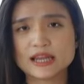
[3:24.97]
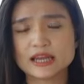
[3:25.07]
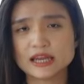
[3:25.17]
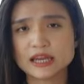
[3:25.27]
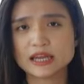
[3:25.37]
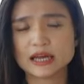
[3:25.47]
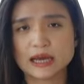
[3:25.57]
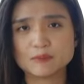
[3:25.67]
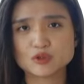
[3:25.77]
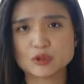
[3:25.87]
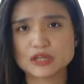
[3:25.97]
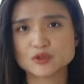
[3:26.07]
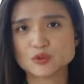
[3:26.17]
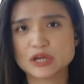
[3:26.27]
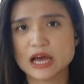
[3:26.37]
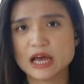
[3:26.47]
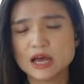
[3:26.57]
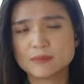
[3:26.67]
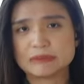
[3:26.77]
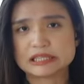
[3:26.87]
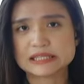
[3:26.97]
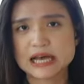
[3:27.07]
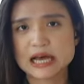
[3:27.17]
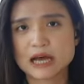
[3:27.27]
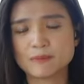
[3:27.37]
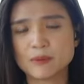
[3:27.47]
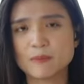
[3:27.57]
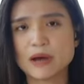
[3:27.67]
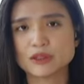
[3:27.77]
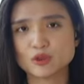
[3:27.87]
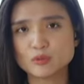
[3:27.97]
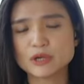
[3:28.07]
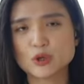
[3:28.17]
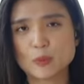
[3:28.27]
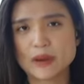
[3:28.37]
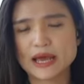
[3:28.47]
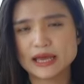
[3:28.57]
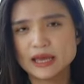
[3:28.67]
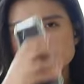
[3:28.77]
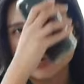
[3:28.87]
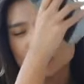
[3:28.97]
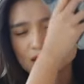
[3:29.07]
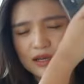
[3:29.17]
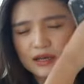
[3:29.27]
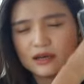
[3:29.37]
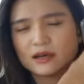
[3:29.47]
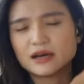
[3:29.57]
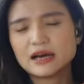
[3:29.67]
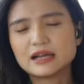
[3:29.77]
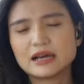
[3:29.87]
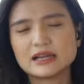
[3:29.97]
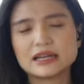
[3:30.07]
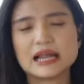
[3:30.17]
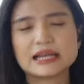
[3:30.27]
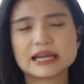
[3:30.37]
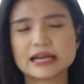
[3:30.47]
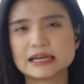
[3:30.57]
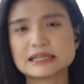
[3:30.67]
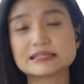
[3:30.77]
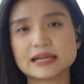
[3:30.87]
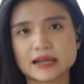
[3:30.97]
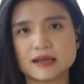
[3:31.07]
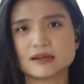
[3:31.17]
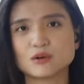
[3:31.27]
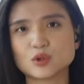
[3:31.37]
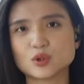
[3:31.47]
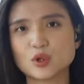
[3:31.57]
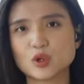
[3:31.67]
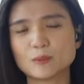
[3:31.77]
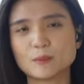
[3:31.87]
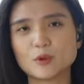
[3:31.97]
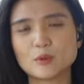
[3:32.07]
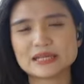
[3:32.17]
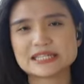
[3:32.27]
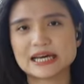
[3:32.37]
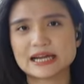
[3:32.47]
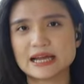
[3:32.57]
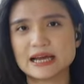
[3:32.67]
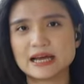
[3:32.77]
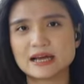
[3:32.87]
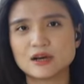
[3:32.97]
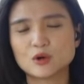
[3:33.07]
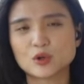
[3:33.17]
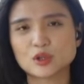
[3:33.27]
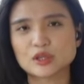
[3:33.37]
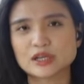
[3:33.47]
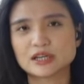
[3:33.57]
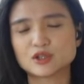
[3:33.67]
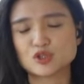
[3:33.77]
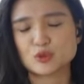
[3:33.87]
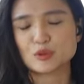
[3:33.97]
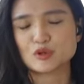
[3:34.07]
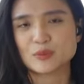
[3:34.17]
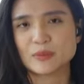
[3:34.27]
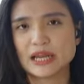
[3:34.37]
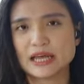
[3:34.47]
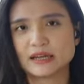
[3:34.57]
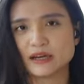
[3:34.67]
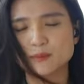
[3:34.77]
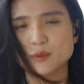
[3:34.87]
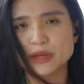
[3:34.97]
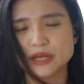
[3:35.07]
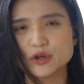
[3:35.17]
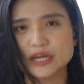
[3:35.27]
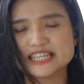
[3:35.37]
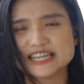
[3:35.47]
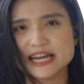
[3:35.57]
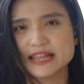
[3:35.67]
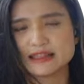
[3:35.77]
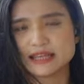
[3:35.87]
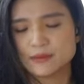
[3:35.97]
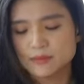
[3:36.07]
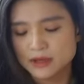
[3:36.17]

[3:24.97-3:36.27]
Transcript: Dan ini diklaim juga sudah bisa membantu menyuplai uh, aliran listrik untuk upacara HUT ke-79 Republik Indonesia nanti.